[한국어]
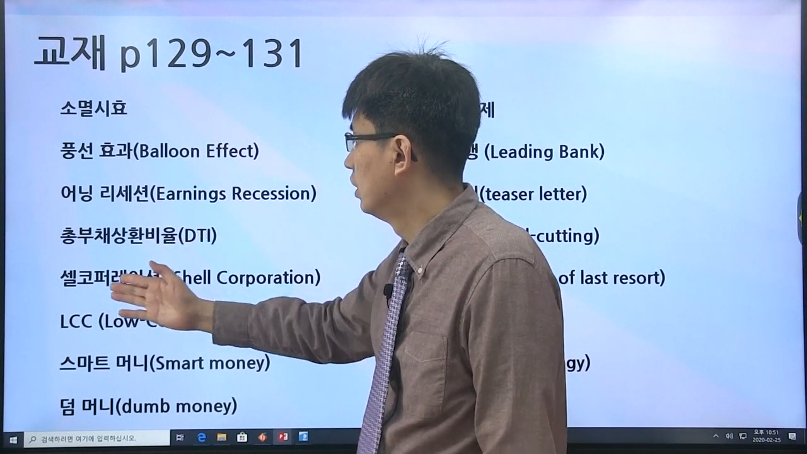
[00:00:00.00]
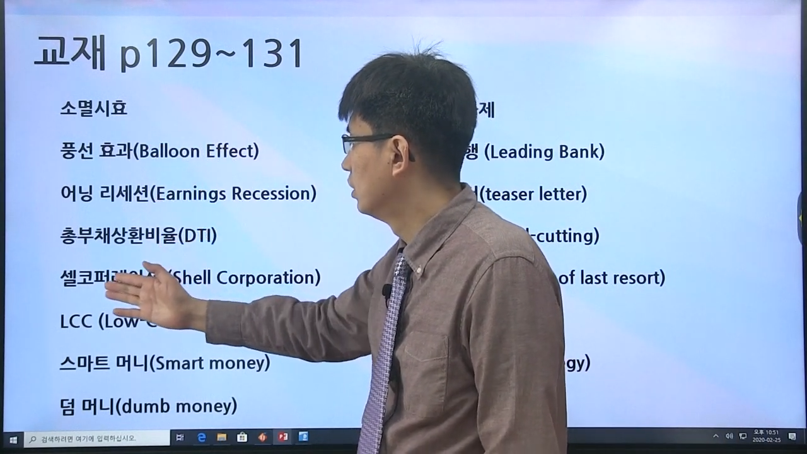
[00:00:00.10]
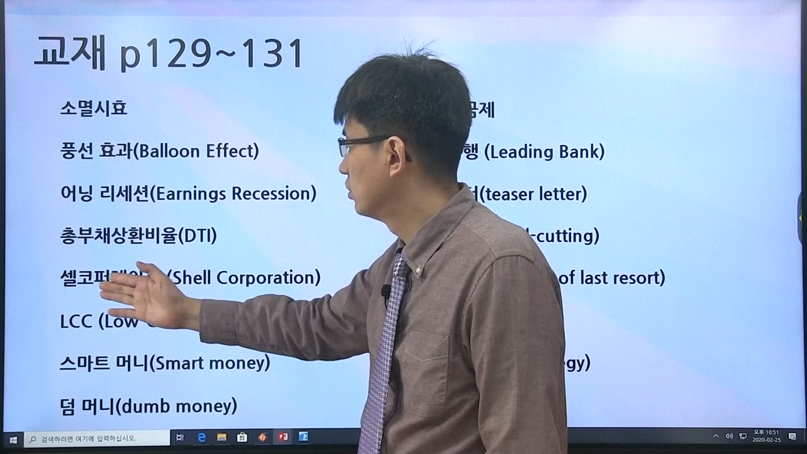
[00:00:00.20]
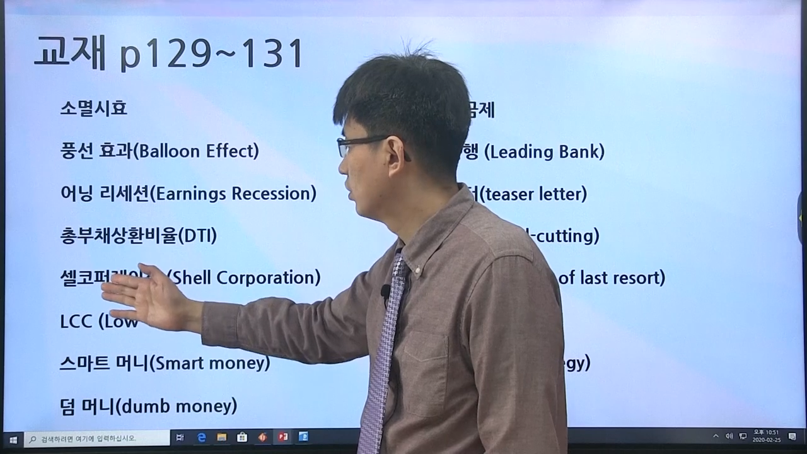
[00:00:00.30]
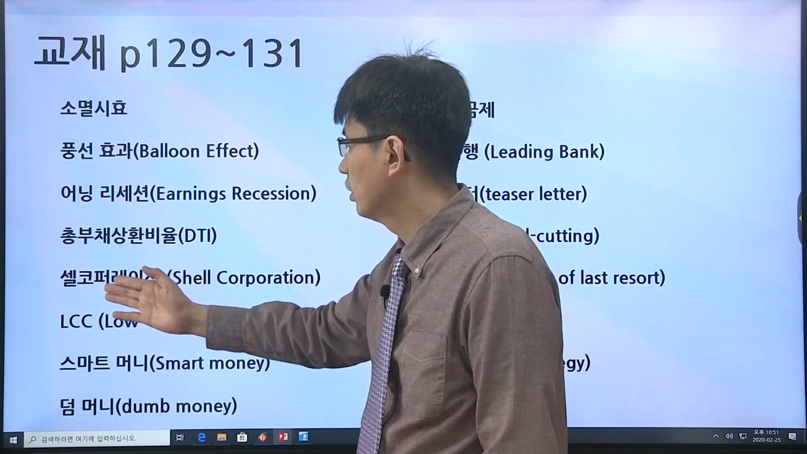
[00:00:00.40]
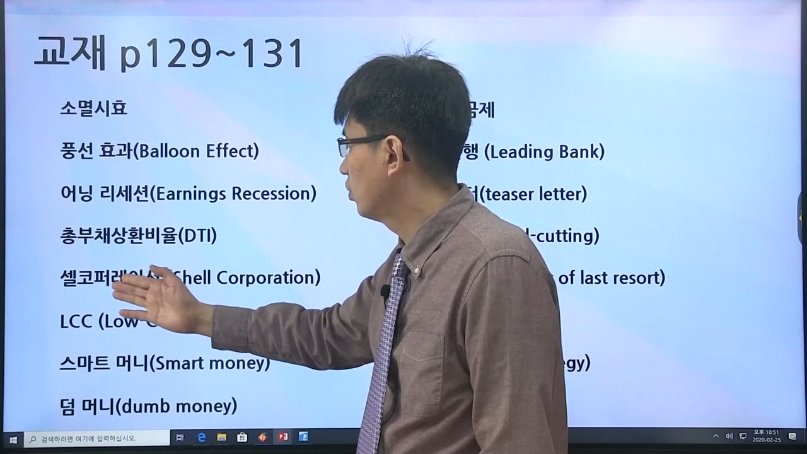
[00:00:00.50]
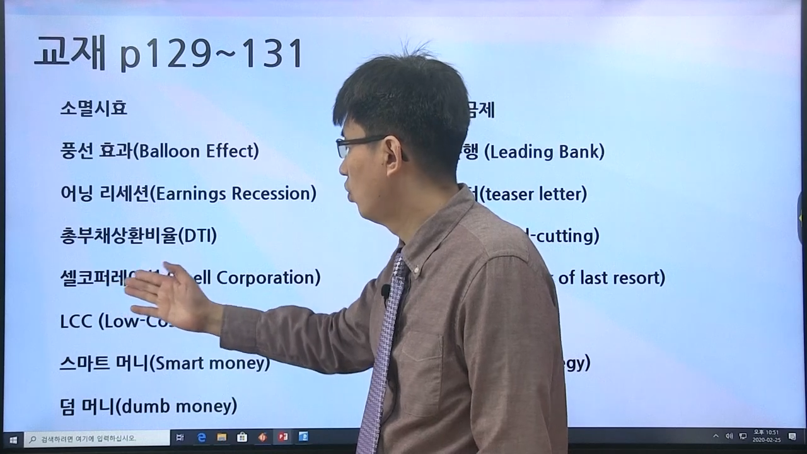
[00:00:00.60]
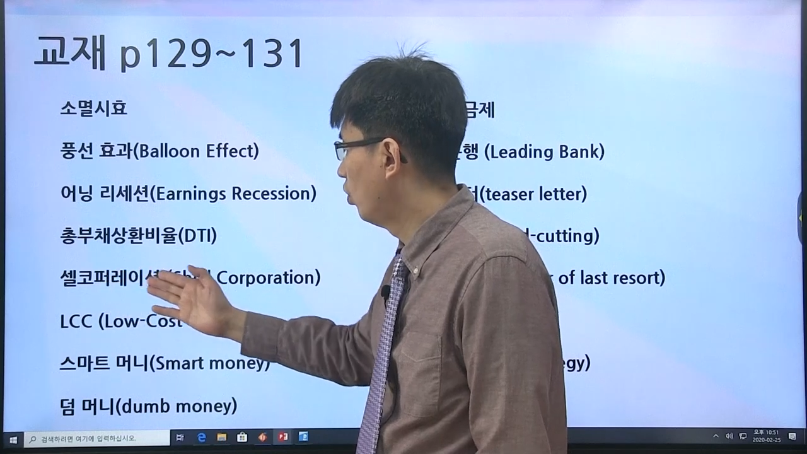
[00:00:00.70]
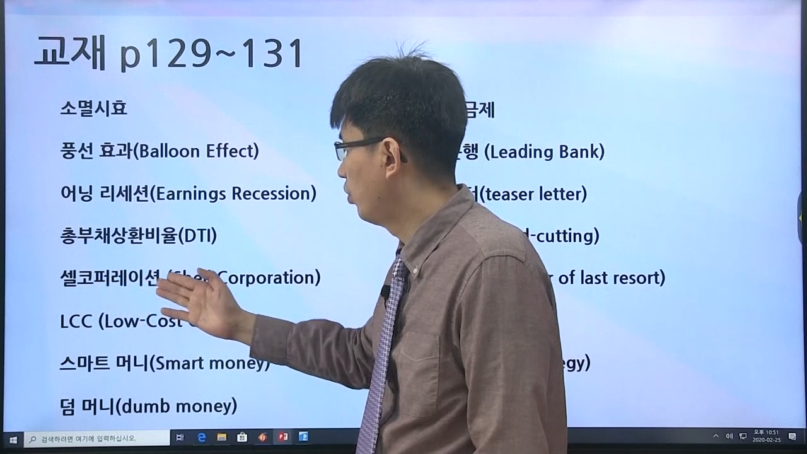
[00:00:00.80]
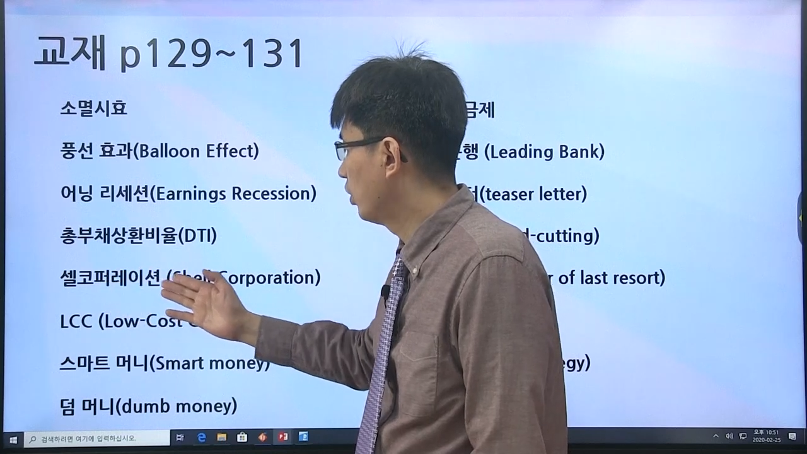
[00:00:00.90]
쉘
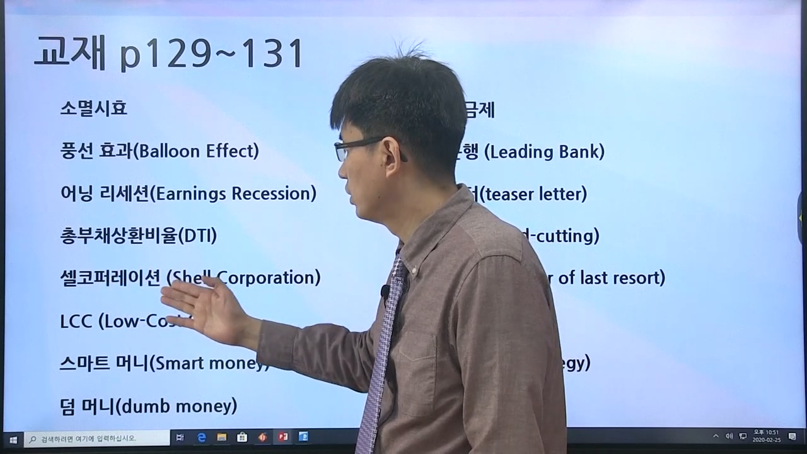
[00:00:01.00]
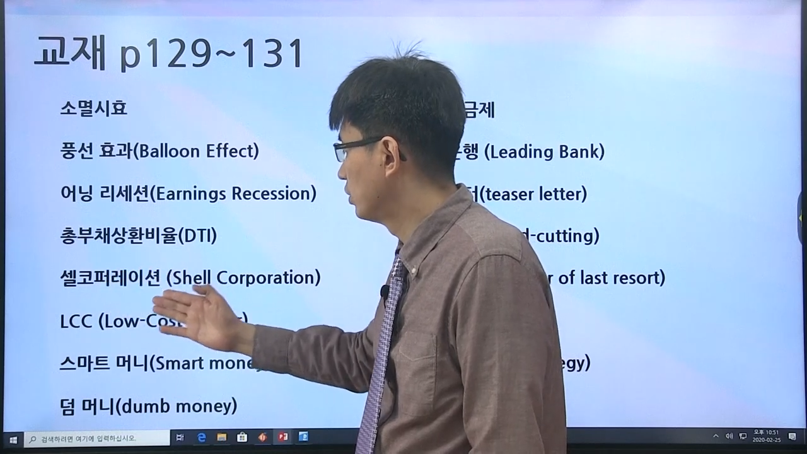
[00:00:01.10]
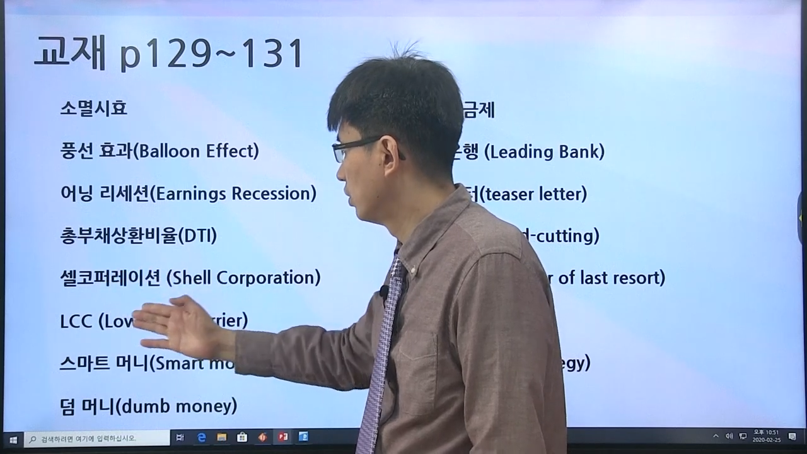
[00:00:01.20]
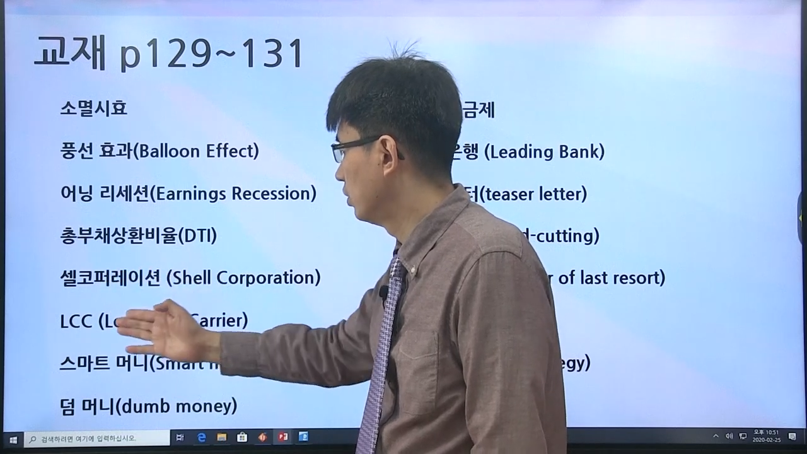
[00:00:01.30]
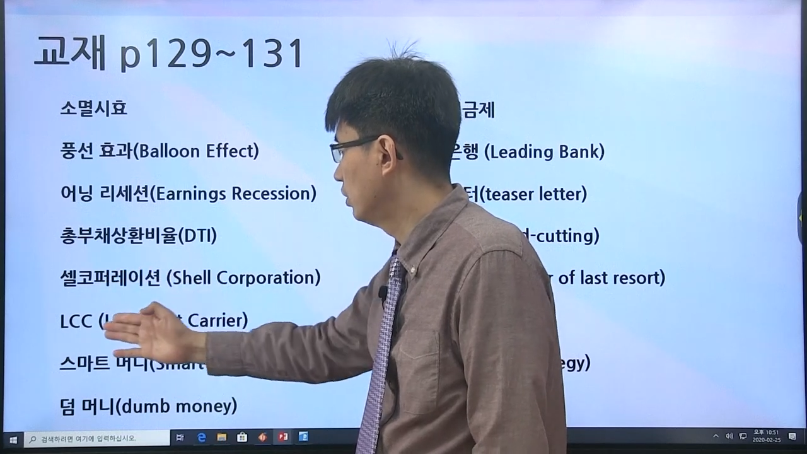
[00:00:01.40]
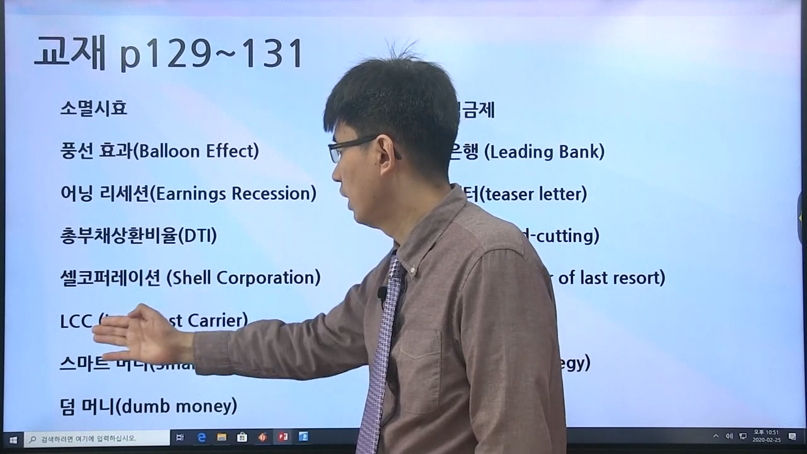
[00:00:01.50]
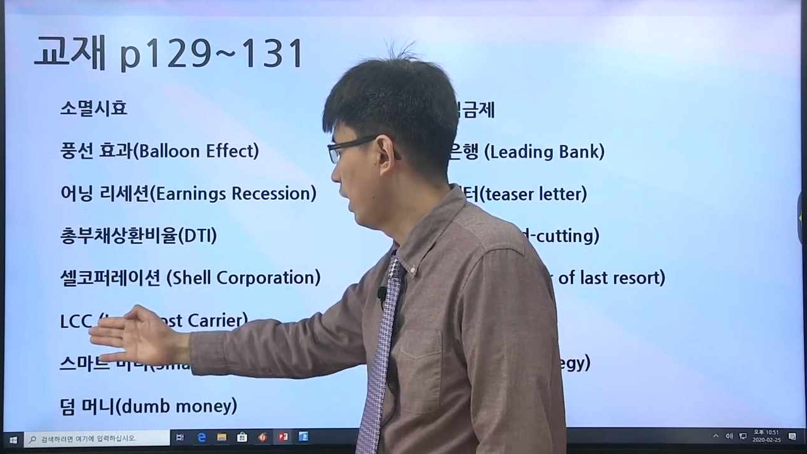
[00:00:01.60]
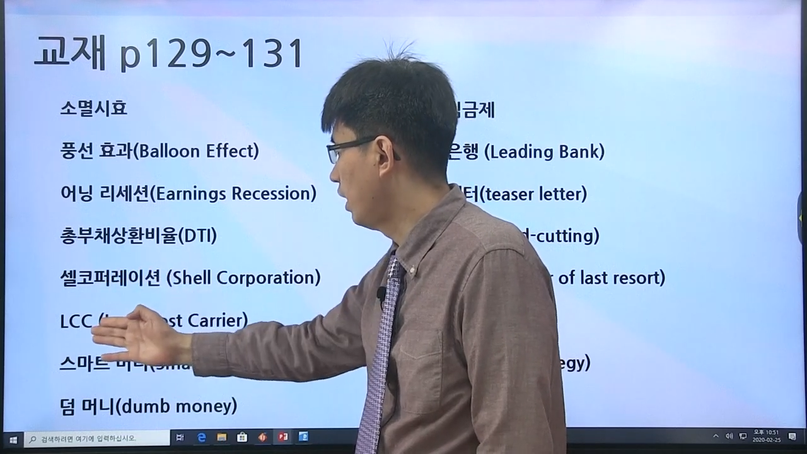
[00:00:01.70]
코퍼레이션,